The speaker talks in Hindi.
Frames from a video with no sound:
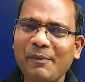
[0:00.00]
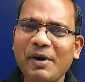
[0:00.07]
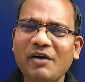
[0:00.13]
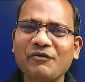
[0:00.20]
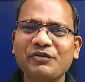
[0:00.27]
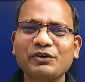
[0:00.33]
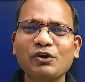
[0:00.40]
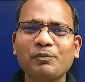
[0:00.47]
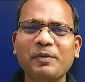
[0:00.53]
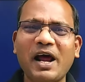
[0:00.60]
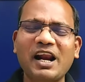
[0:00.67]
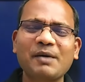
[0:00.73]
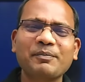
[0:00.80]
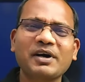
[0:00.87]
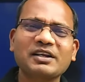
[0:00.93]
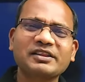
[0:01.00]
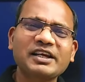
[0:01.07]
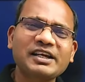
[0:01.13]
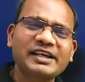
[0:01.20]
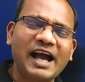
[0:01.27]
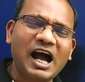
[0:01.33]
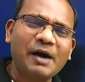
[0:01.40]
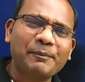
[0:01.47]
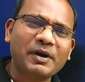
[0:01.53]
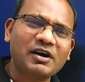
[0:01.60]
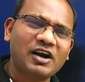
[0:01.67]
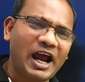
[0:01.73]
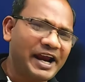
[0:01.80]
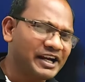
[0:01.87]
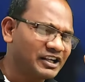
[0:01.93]
अब हम वीडियो प्रारंभ करते हैं यहाँ पर
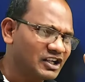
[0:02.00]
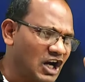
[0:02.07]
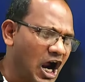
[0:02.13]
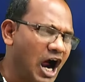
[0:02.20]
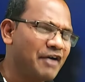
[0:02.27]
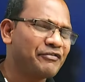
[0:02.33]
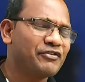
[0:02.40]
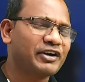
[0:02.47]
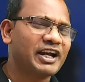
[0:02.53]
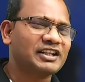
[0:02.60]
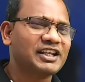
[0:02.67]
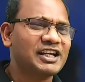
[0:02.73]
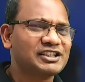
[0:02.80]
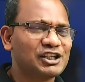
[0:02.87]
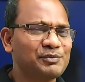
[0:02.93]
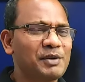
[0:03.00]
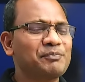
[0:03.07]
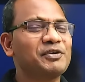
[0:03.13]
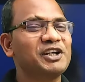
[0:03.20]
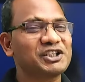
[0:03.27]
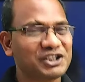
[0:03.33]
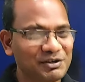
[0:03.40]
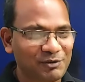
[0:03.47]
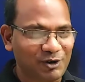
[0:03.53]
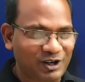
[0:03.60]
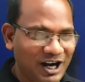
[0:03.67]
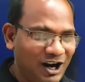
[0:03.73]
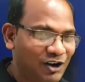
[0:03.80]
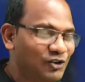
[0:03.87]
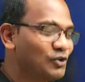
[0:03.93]
लाइट ऑफ हो गया था इसलिए मैं फिर से बोल
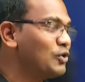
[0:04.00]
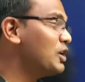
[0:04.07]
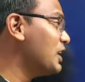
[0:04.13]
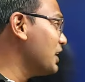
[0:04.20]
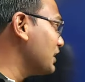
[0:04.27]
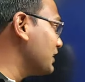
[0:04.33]
रहा हूँ